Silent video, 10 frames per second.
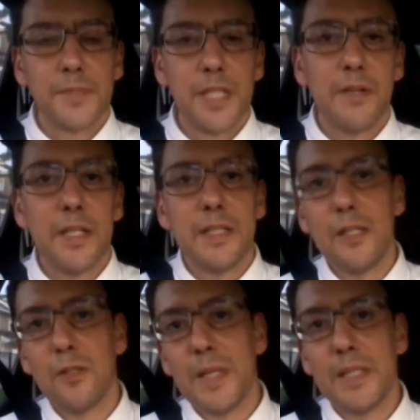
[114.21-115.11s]
Che avrei
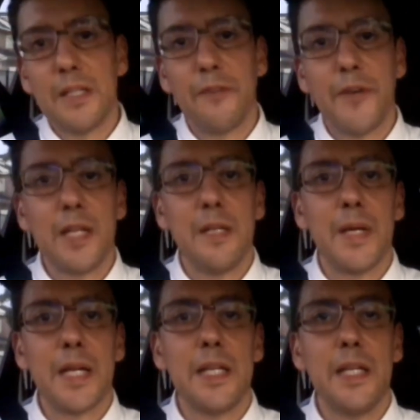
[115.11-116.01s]
delle domande da fargli,
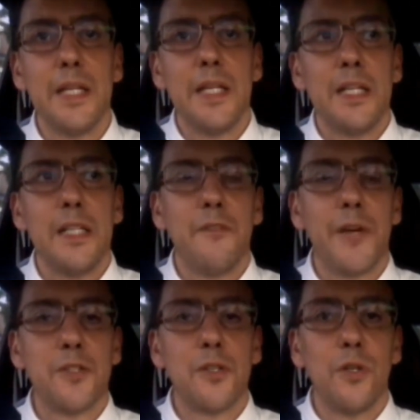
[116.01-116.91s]
magari gli
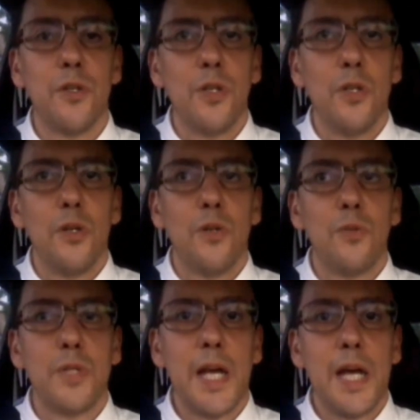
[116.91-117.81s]
faccio
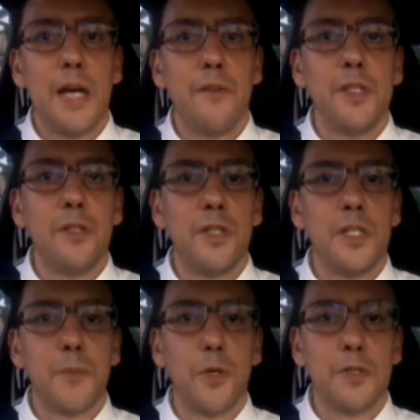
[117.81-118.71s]
una video
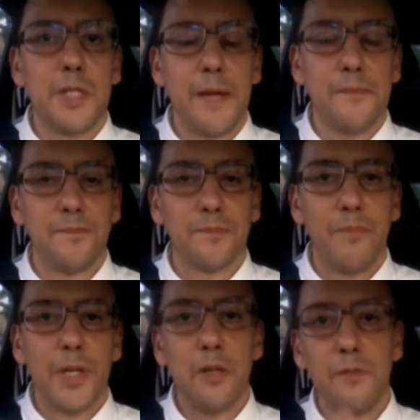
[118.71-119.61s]
risposta,
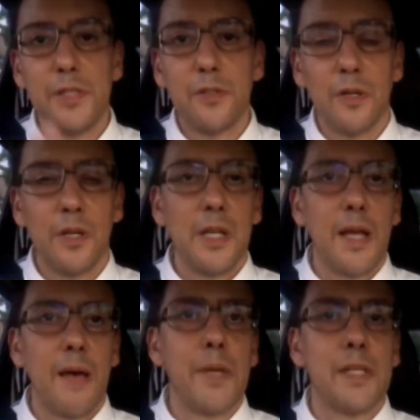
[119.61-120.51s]
perché ho visto
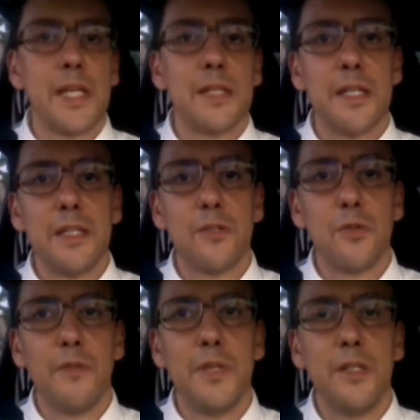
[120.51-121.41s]
abbastanza dei
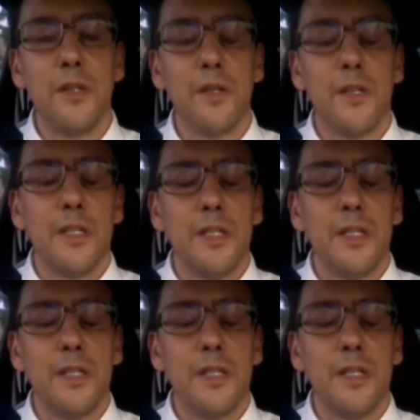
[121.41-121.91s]
suoi video